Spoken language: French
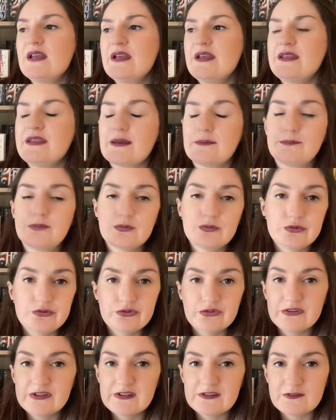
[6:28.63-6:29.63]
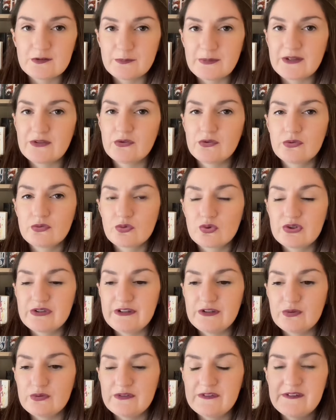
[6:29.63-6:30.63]
il y a beaucoup de choses qui se passent de son
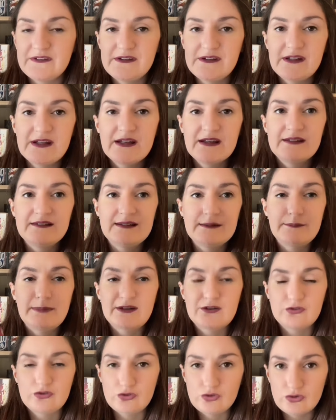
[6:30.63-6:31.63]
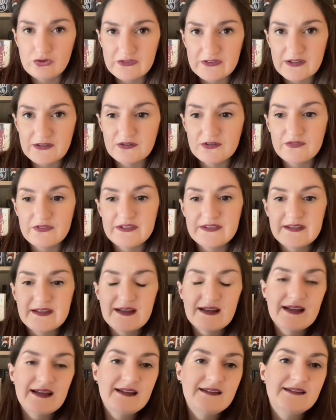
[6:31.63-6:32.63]
côté aussi, c'est pas juste un love
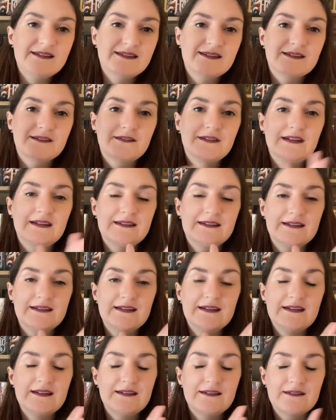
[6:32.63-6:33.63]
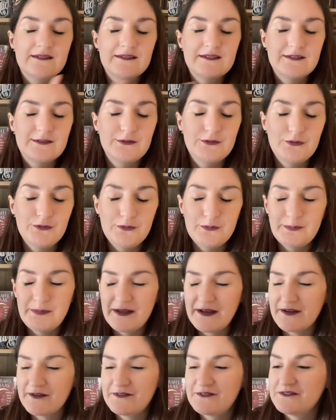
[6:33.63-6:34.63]
interest, c'est
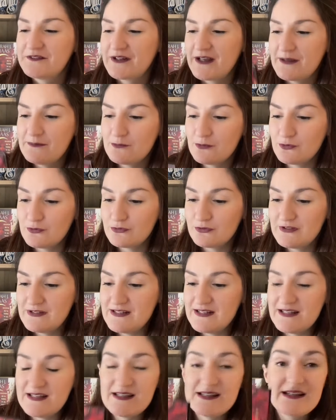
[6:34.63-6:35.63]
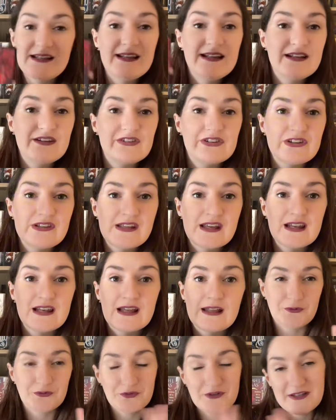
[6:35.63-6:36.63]
super, vraiment, il est, il est génial.
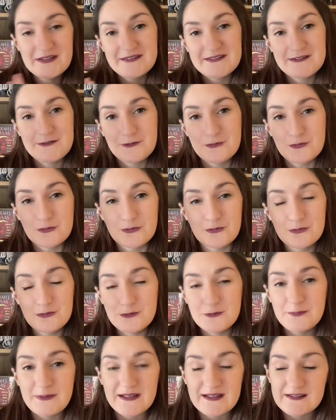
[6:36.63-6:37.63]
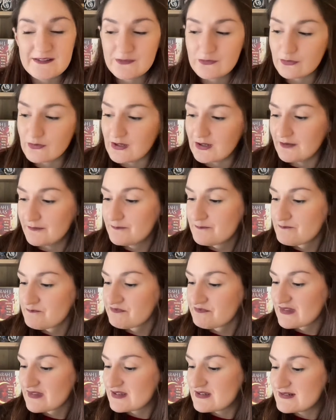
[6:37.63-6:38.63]
En tout cas, c'est une super histoire
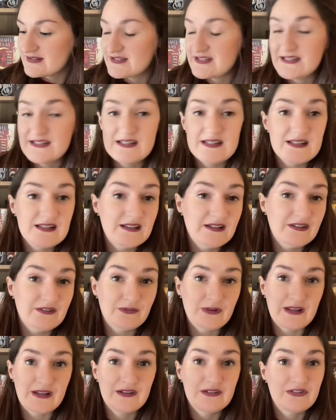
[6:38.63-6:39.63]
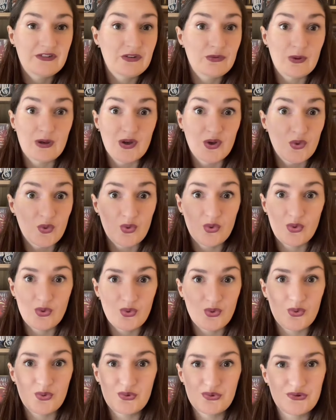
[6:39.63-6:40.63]
j'ai ouais, eu un gros
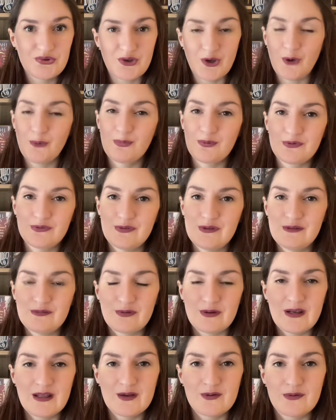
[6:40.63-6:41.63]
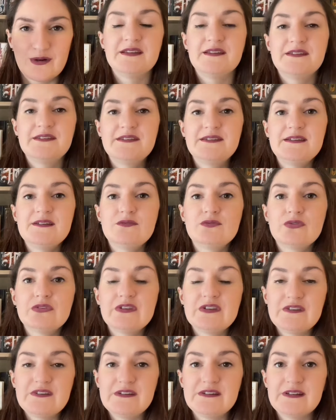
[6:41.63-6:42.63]
gros coup de cœur pour ce livre là quoi. Si
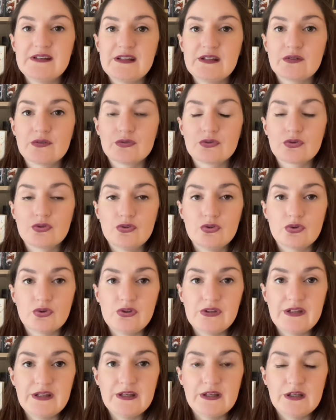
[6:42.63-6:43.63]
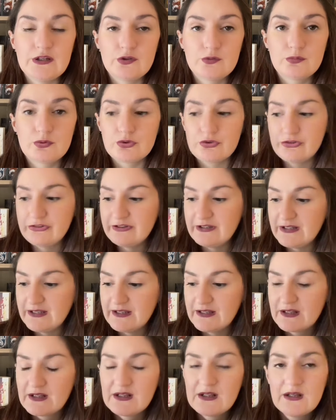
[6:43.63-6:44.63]
vous hésitez entre le relier et le
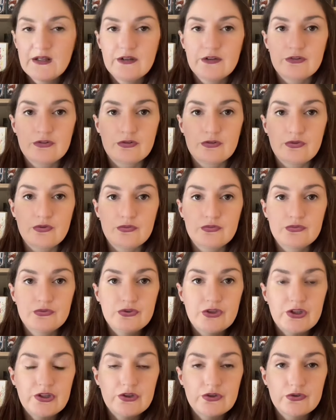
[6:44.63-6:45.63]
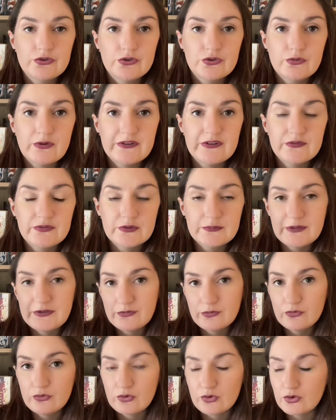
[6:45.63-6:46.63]
brochet, je vous donne 2-3
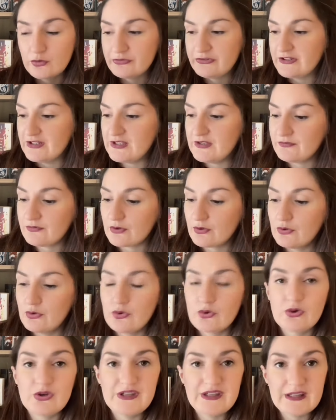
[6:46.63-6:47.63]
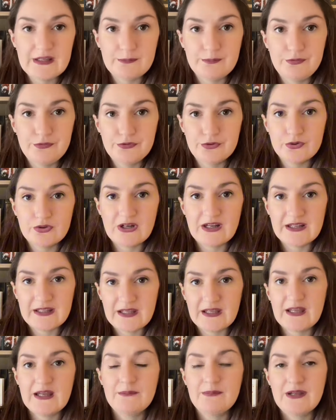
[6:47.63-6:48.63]
informations sur l'objet livre. Le relier est plutôt
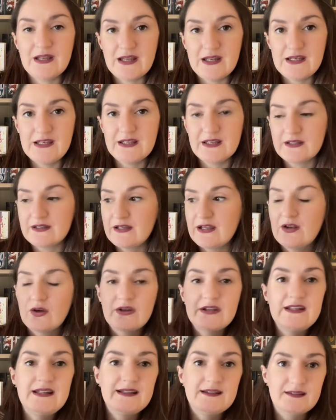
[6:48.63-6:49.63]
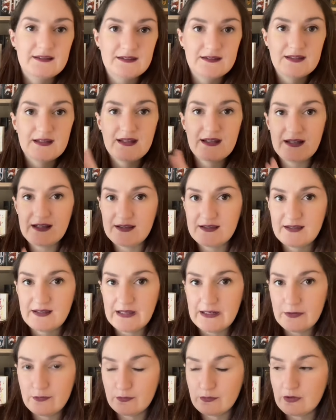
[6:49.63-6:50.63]
agréable à lire. Alors il est très
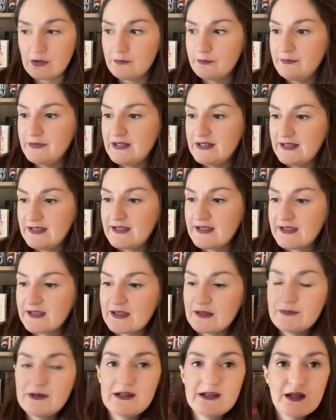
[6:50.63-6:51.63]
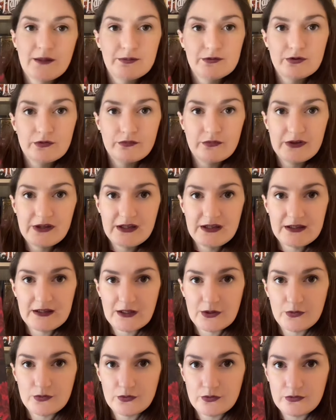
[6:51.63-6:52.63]
très lourd, mais il est agréable à lire parce que vous voyez, il
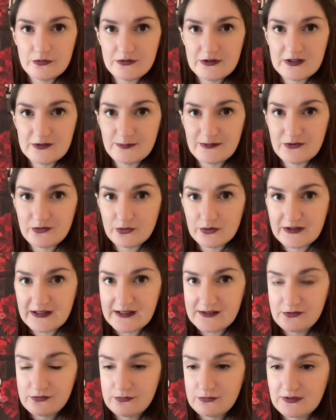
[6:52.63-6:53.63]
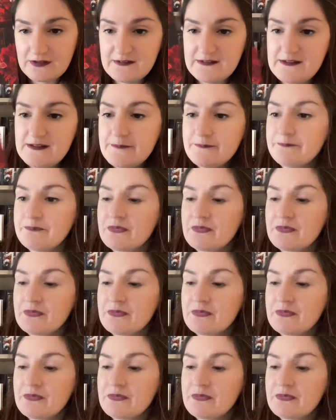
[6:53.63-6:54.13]
y a une, espèce de cassure ici